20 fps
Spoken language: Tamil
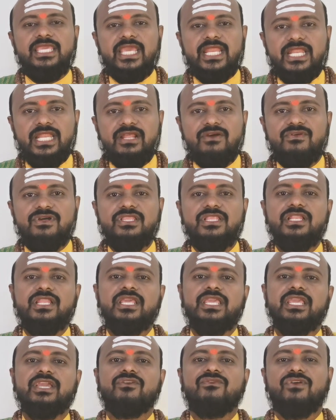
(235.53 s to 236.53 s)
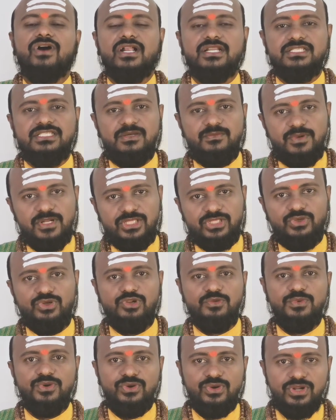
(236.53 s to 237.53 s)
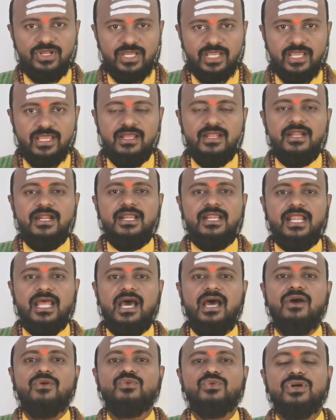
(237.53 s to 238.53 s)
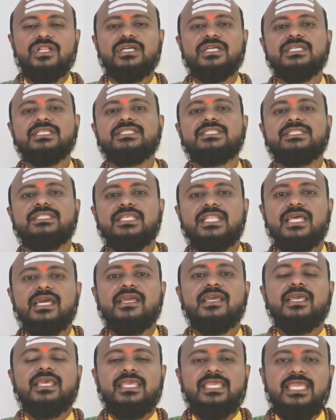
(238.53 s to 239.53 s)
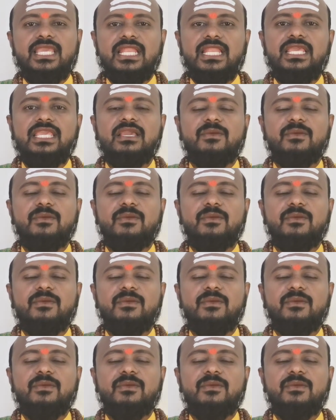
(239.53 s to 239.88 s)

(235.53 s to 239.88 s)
என்னை வந்து நீங்கள் வாட்ஸ்அப்பில் தொடர்பு கொள்ளுங்கள் நான் உங்களுக்கு சில எளிய